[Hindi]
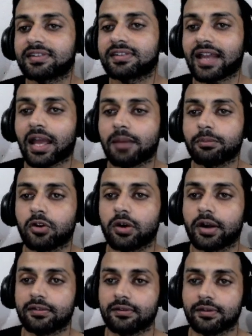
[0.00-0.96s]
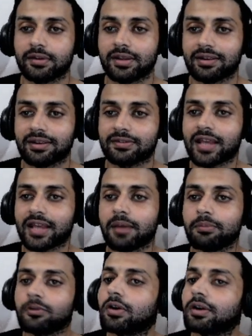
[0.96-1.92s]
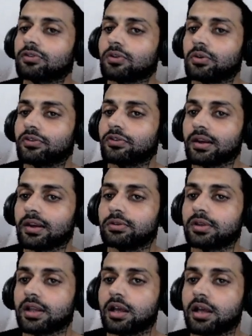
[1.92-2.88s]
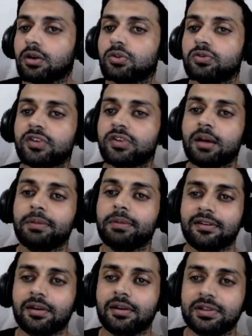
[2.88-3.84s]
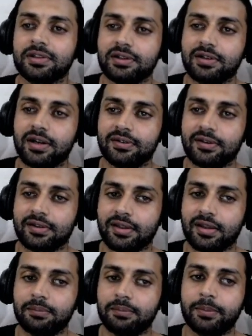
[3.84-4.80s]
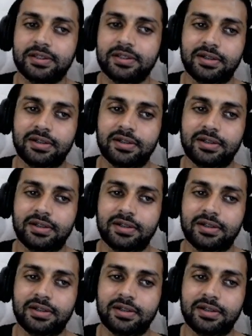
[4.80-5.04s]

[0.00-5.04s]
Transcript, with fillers: स्कैम कॉइन्स स्कैम कॉइन्स कौन से होते हैं और उनसे हम कैसे बचा जा सक बचा